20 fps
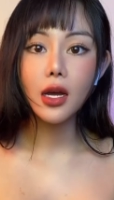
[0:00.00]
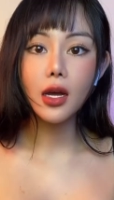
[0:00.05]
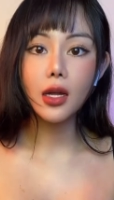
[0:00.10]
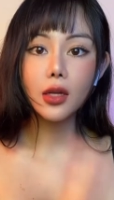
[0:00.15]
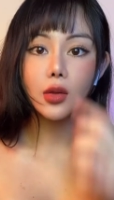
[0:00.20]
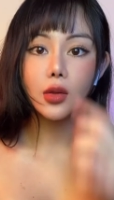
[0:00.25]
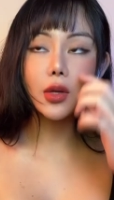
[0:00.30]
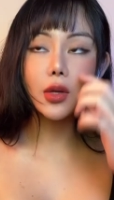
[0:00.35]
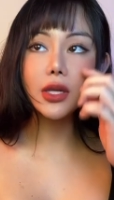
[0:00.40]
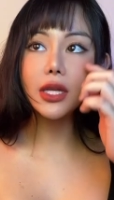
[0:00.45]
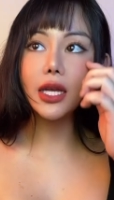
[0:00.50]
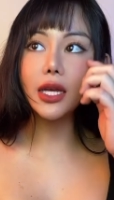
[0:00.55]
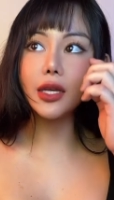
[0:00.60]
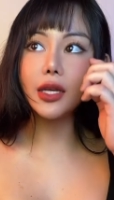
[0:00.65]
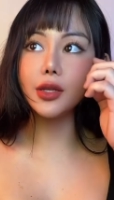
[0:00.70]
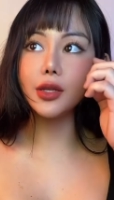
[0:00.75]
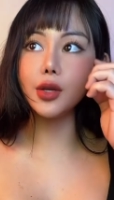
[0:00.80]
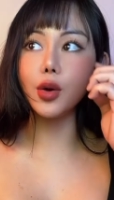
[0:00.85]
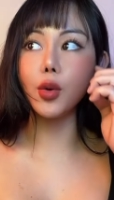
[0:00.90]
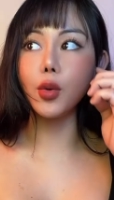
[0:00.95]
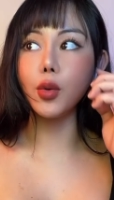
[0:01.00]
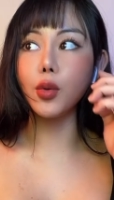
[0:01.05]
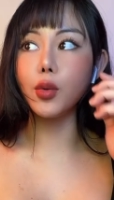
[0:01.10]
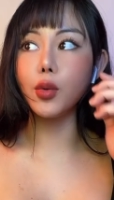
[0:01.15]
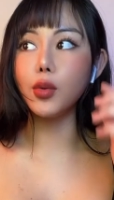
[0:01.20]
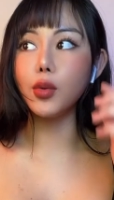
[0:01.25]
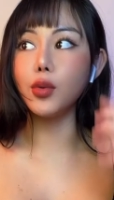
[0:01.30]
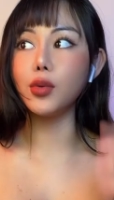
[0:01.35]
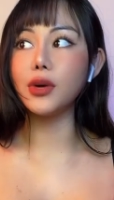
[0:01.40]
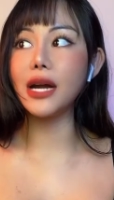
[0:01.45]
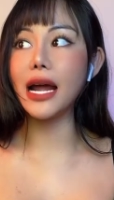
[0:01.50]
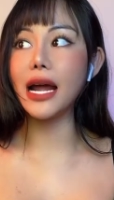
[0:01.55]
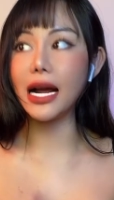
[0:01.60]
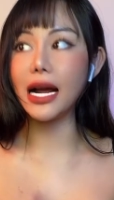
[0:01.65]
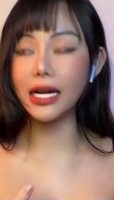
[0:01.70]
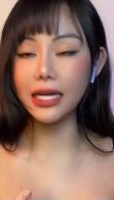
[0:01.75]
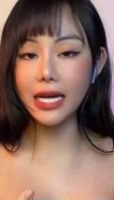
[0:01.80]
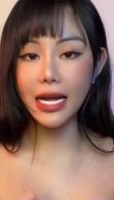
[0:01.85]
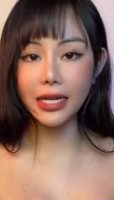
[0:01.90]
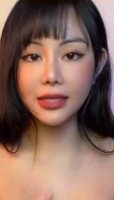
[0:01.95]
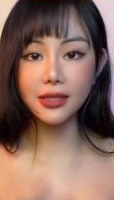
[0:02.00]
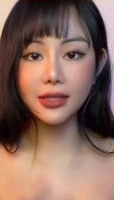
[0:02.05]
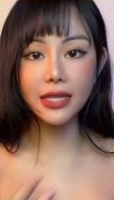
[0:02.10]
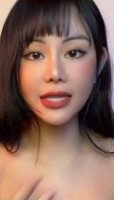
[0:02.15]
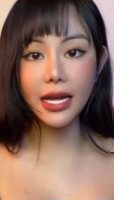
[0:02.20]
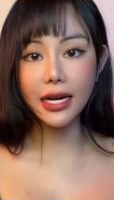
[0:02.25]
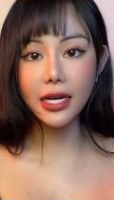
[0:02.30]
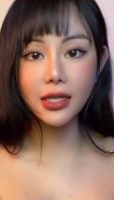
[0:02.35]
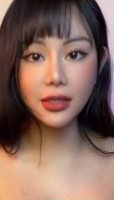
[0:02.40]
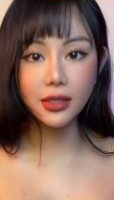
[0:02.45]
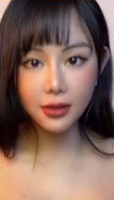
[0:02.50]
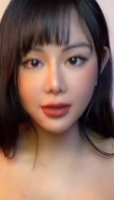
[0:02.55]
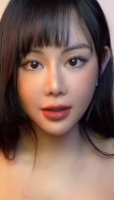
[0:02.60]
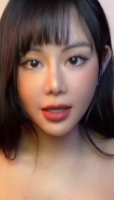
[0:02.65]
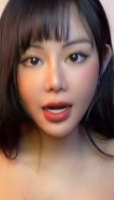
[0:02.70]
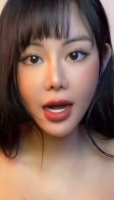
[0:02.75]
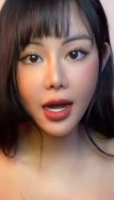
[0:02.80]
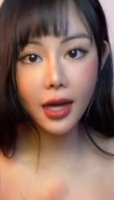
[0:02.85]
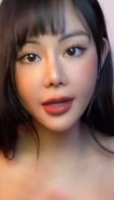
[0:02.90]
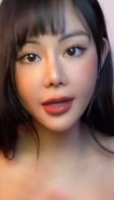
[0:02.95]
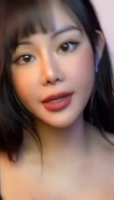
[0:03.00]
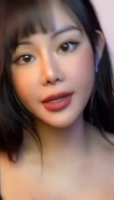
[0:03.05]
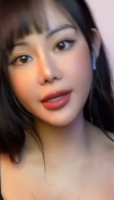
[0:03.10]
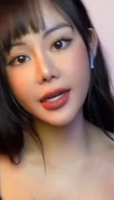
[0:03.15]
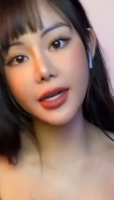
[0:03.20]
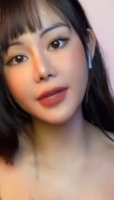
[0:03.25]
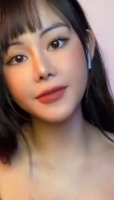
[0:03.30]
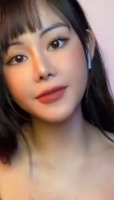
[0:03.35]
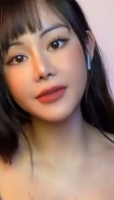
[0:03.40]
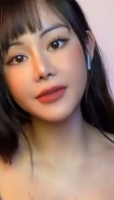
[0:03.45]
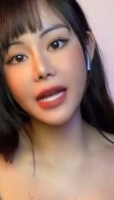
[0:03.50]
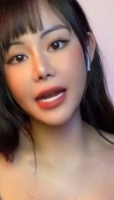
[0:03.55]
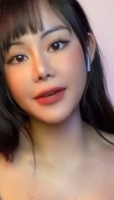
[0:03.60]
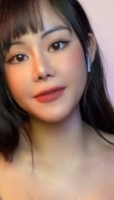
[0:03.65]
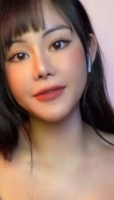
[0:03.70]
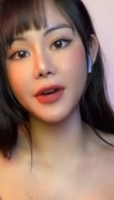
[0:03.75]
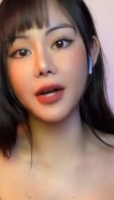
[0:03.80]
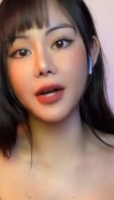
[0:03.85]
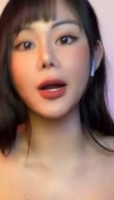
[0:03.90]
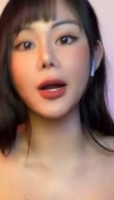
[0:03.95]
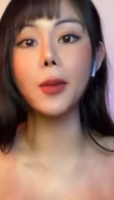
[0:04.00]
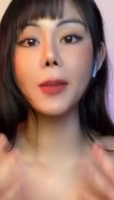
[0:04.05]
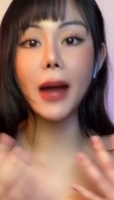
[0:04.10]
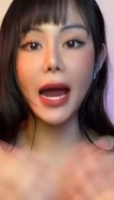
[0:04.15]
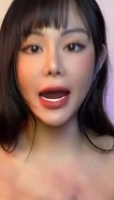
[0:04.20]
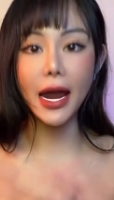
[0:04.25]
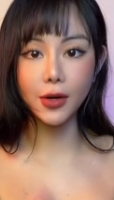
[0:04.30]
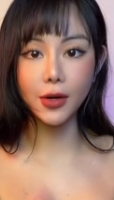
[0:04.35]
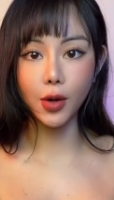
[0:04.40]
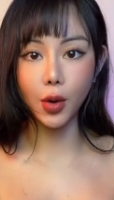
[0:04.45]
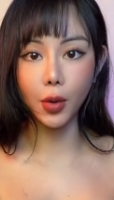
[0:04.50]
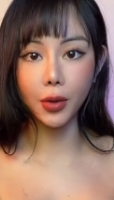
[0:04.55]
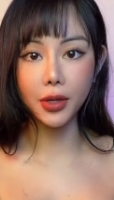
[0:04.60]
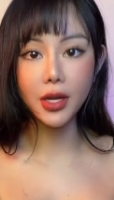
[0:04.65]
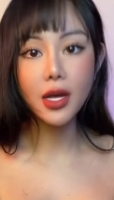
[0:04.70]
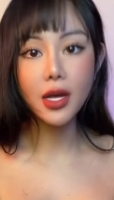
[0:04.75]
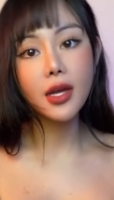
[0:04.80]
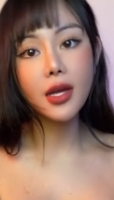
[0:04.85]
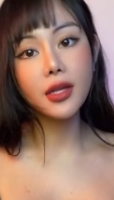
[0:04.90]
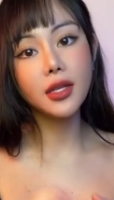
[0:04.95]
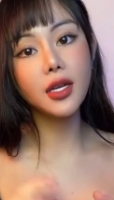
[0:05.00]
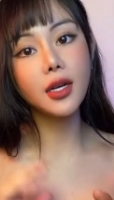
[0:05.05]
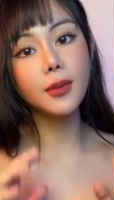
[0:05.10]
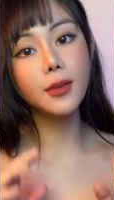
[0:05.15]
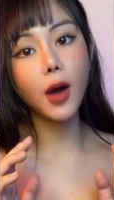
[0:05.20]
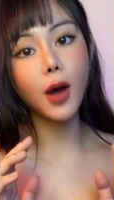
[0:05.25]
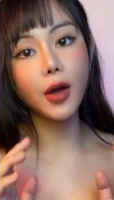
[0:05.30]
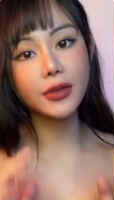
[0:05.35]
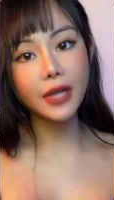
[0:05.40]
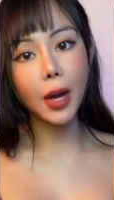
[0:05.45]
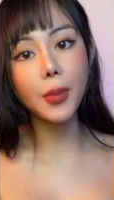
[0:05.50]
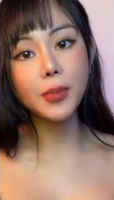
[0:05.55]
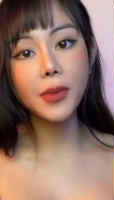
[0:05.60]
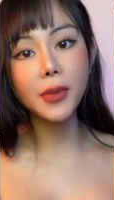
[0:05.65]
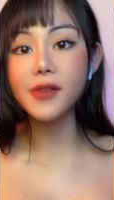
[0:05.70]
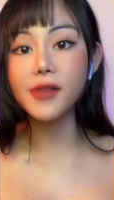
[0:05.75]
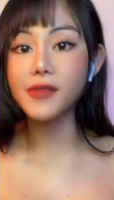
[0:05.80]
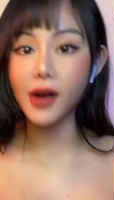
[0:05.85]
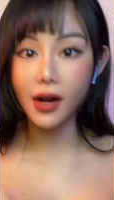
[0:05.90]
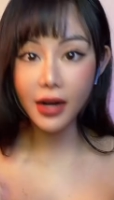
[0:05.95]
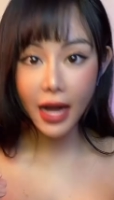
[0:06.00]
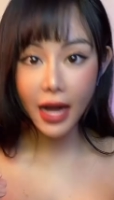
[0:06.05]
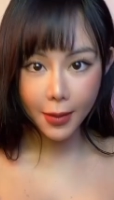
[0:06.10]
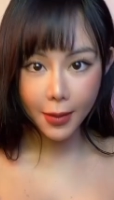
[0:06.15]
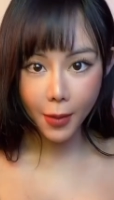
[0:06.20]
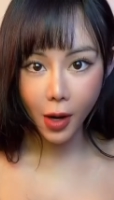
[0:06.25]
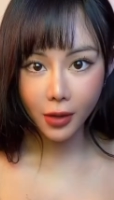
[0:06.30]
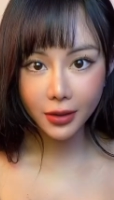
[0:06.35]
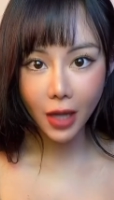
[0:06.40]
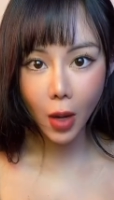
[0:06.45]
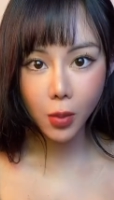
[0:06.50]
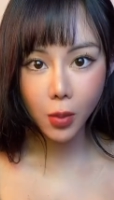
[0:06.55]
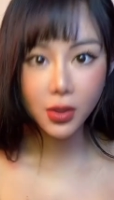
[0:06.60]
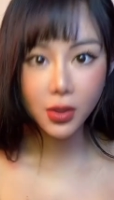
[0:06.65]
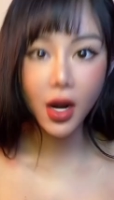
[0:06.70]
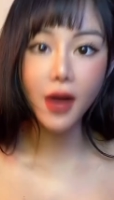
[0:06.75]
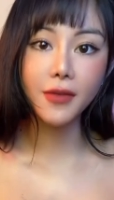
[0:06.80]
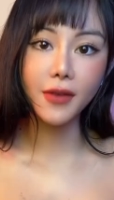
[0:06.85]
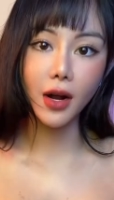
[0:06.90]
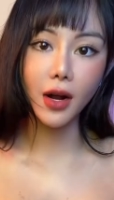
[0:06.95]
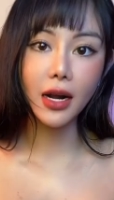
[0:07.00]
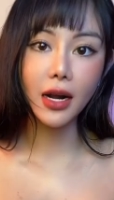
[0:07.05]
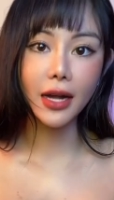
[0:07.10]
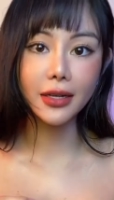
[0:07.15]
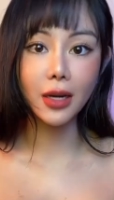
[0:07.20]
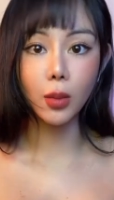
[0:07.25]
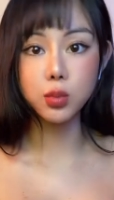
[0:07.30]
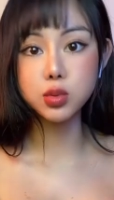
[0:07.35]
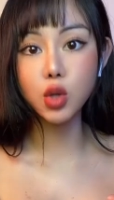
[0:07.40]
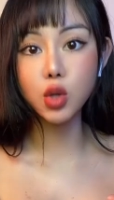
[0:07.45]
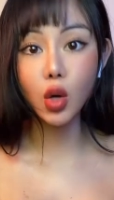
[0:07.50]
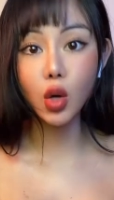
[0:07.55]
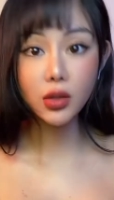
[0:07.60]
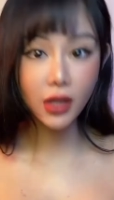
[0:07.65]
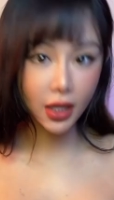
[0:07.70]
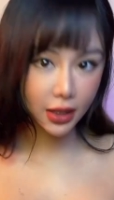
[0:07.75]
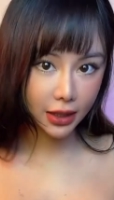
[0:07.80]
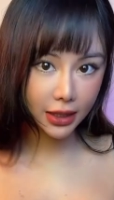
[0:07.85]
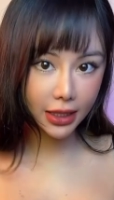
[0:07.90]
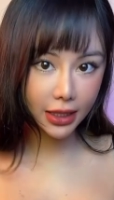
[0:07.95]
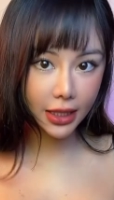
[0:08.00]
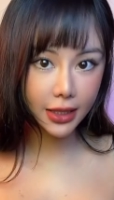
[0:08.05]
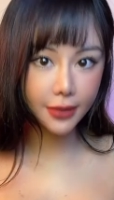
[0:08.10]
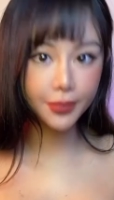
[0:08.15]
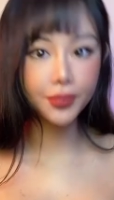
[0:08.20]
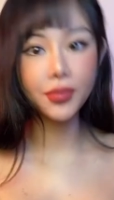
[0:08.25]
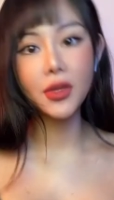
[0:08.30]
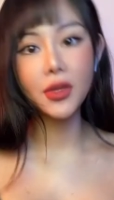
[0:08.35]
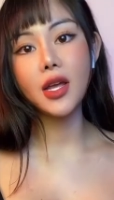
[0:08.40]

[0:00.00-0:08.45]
tuy nhiên dù rằng là người ta đã lược hết những cái thành phần độc hại rồi nhưng bo tóc nó vẫn là bo tóc nó vẫn là độc tố thần kinh